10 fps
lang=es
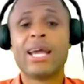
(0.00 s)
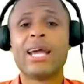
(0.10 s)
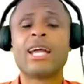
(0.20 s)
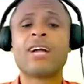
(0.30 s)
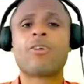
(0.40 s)

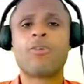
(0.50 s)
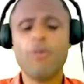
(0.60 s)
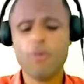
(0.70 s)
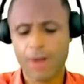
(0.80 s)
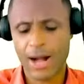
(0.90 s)
en
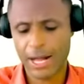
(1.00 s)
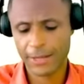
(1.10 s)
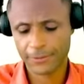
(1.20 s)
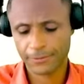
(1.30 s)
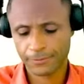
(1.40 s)

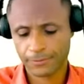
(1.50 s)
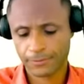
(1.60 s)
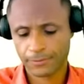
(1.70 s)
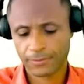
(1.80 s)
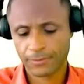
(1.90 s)
Cuba
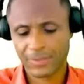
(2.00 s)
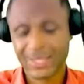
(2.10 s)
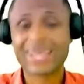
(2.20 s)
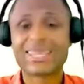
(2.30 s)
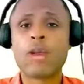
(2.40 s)

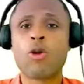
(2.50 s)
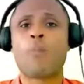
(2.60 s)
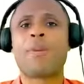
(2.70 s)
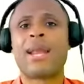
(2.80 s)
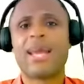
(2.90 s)
están los
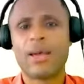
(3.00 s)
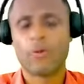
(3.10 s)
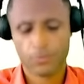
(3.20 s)
paleros.